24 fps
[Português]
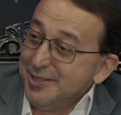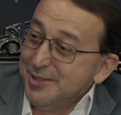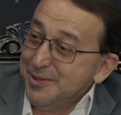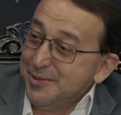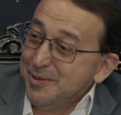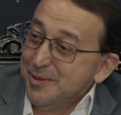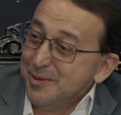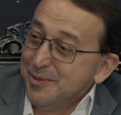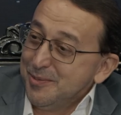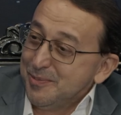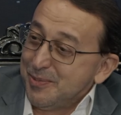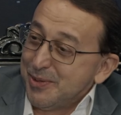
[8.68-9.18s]

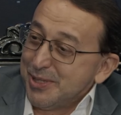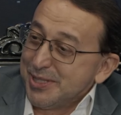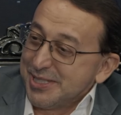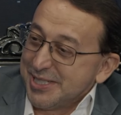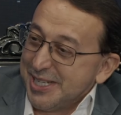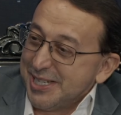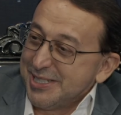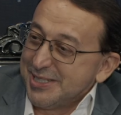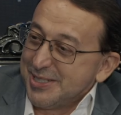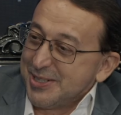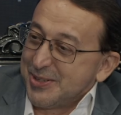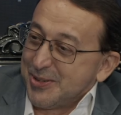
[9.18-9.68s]
no
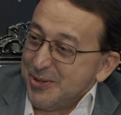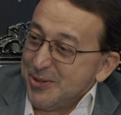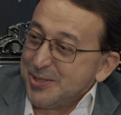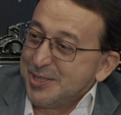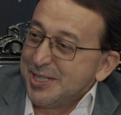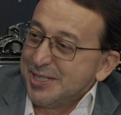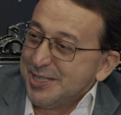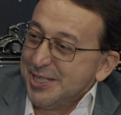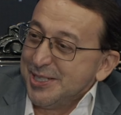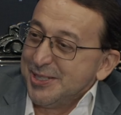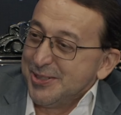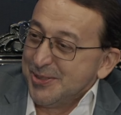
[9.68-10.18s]
processo de coach
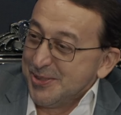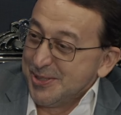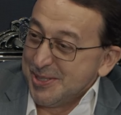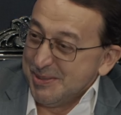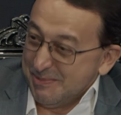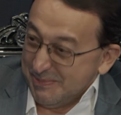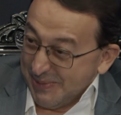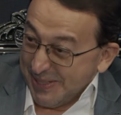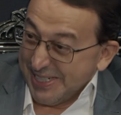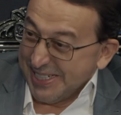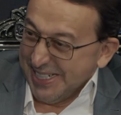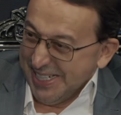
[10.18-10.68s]
a gente usa
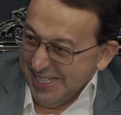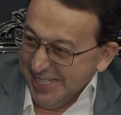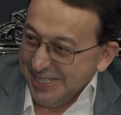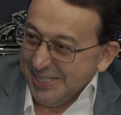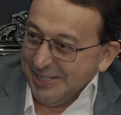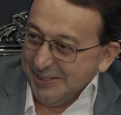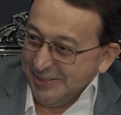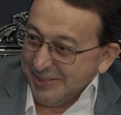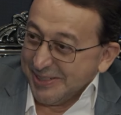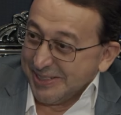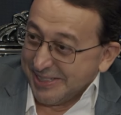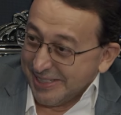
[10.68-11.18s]
pra
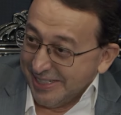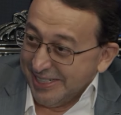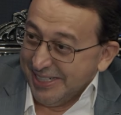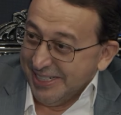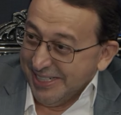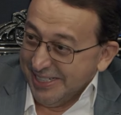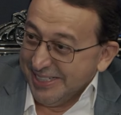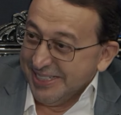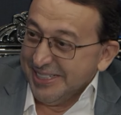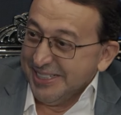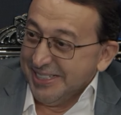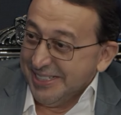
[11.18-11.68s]
caramba, tá?
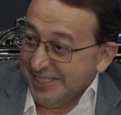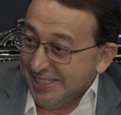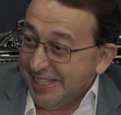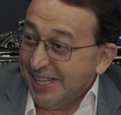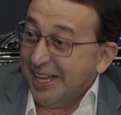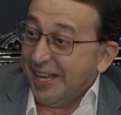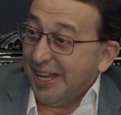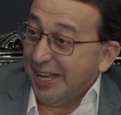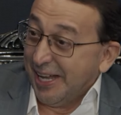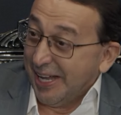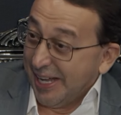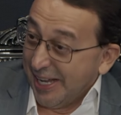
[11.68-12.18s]
É mesmo?
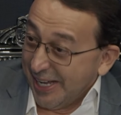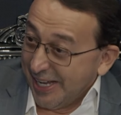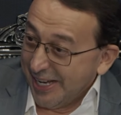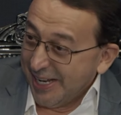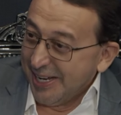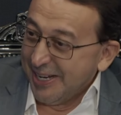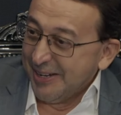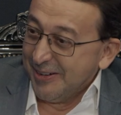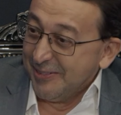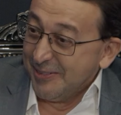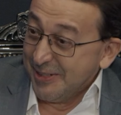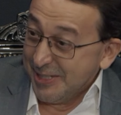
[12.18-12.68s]
é, legal.
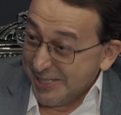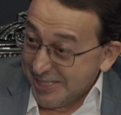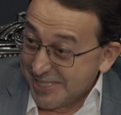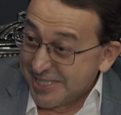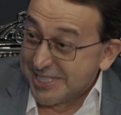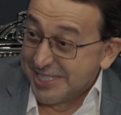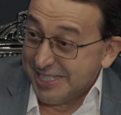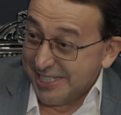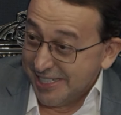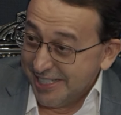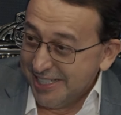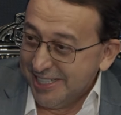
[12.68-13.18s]
o e
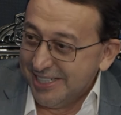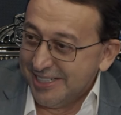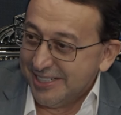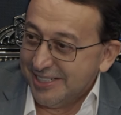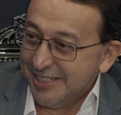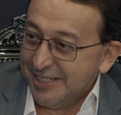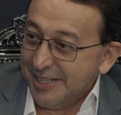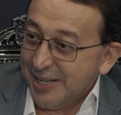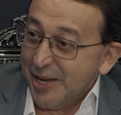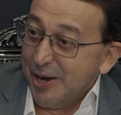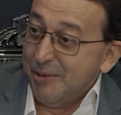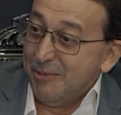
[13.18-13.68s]

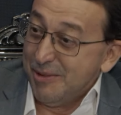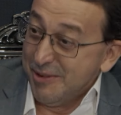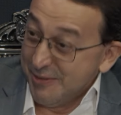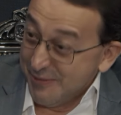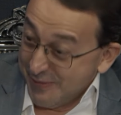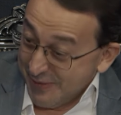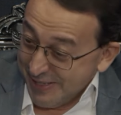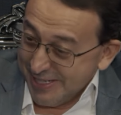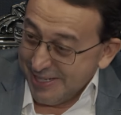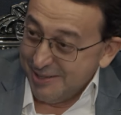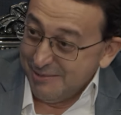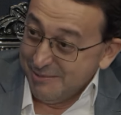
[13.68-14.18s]
O É né? uma
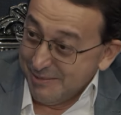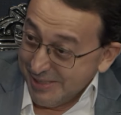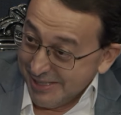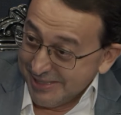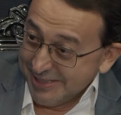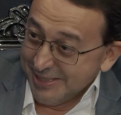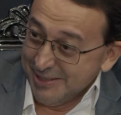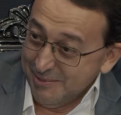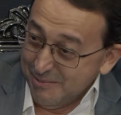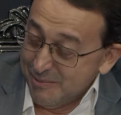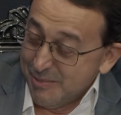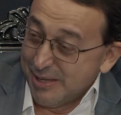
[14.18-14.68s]

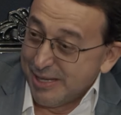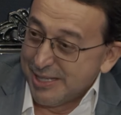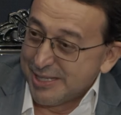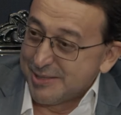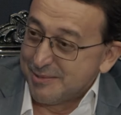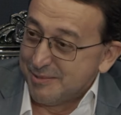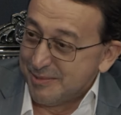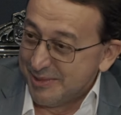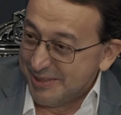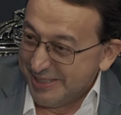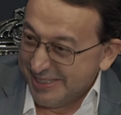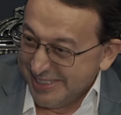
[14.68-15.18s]
ferramenta
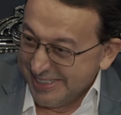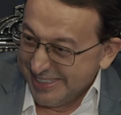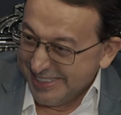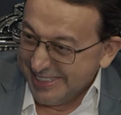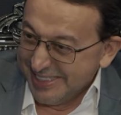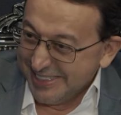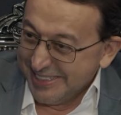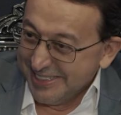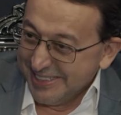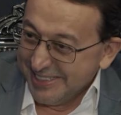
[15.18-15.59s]
mesmo. Ele